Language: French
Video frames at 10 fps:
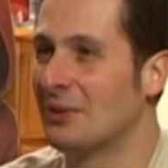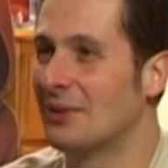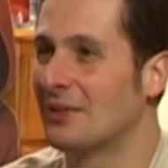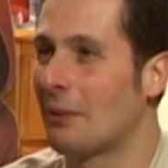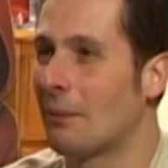
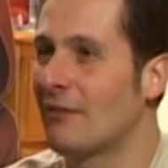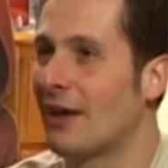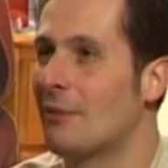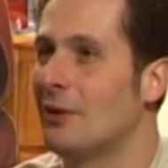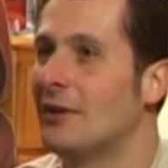euh, c'est pas
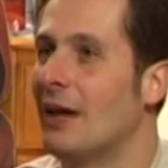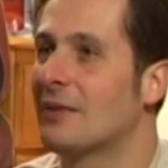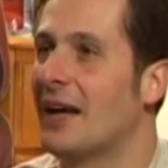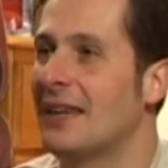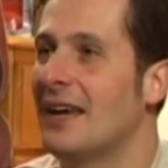vraiment une
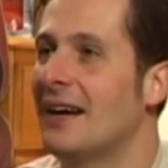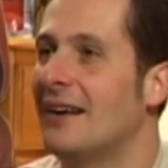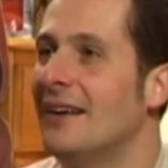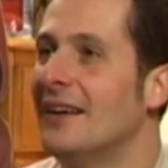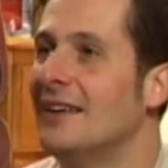arme
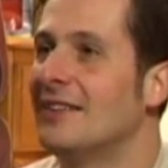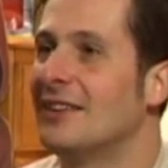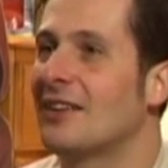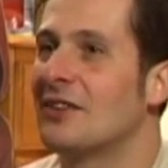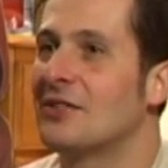guerrière,
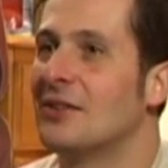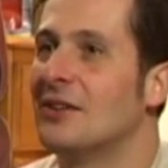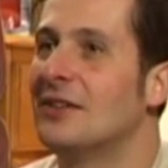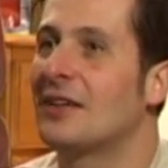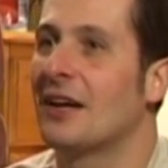c'est très
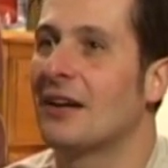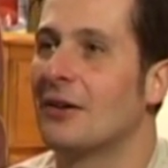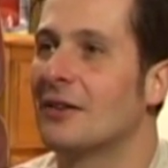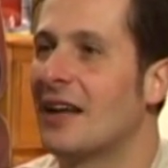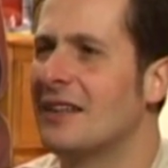joli, très,
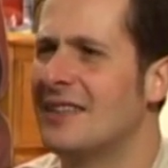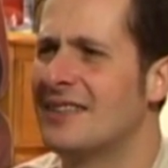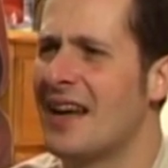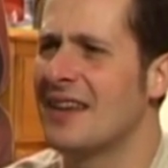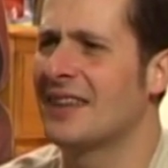euh, très
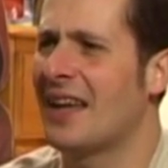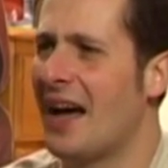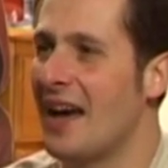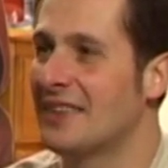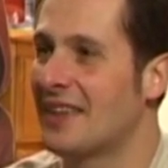design,
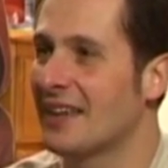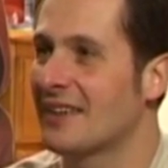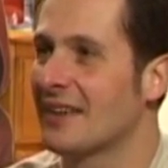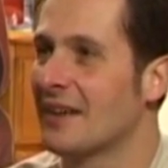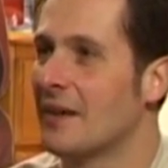très high-tech,
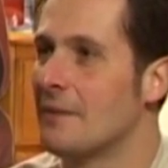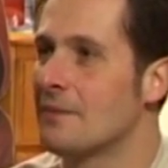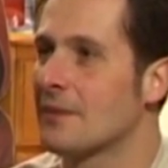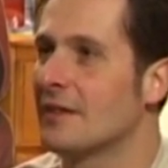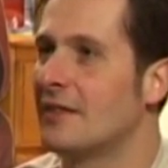
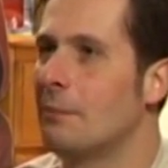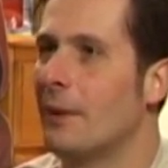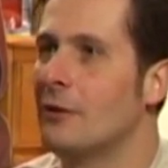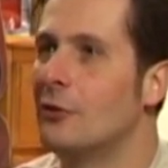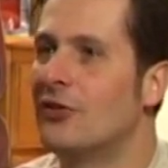c'est
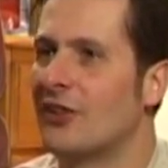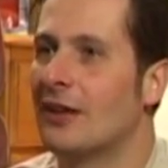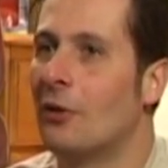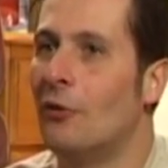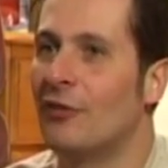pas le sale gros